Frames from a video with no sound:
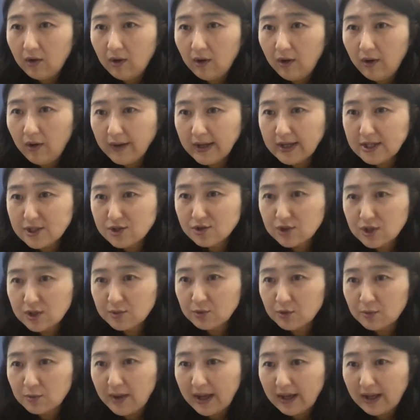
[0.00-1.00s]

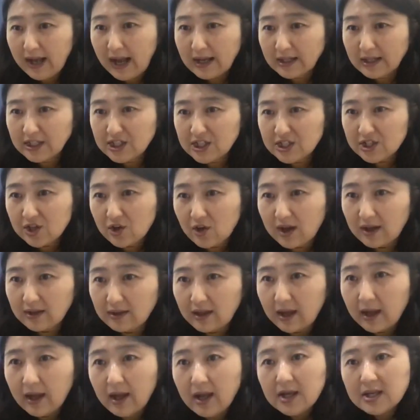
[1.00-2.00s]
황혜수님도 마이크 안 키신 것
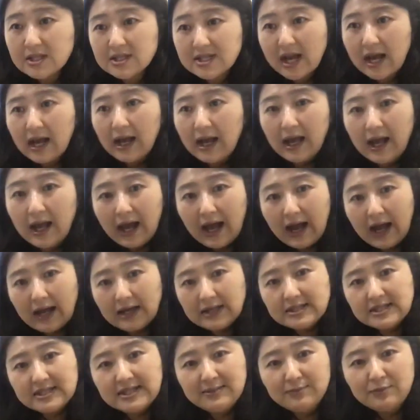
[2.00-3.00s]
같아. 자,
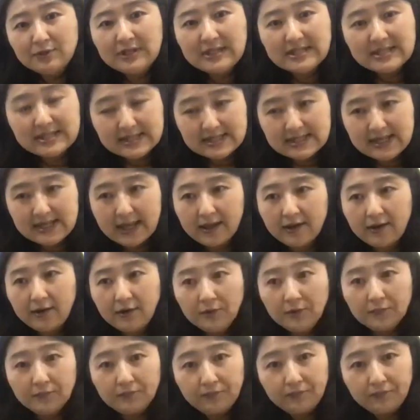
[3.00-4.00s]
질문 있으세요?